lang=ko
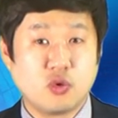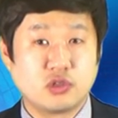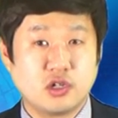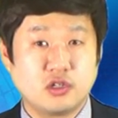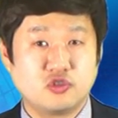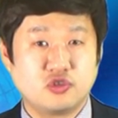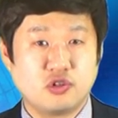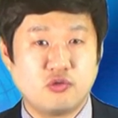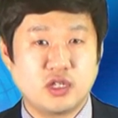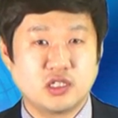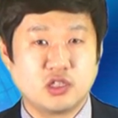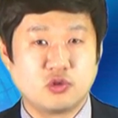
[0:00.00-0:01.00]
5천
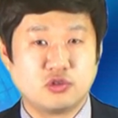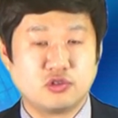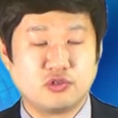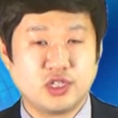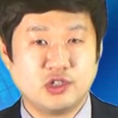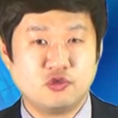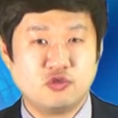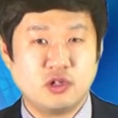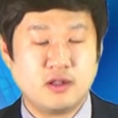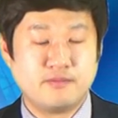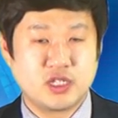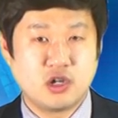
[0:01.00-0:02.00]
수정환산 톤수 이후
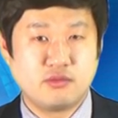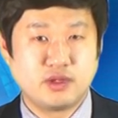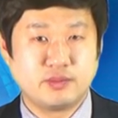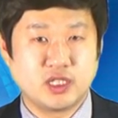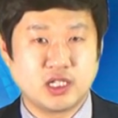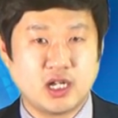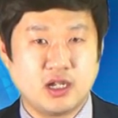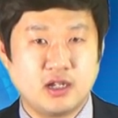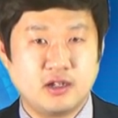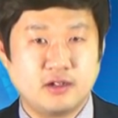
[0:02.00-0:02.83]
처음입니다.